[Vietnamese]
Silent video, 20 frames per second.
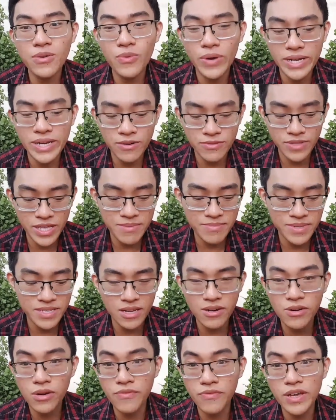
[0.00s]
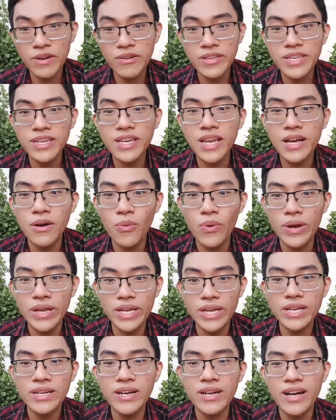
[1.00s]
Quyển đầu tiên mình sẽ review đó chính là
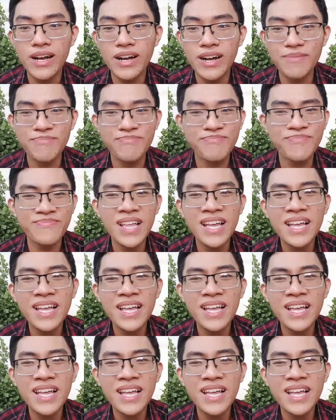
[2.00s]
quyển um,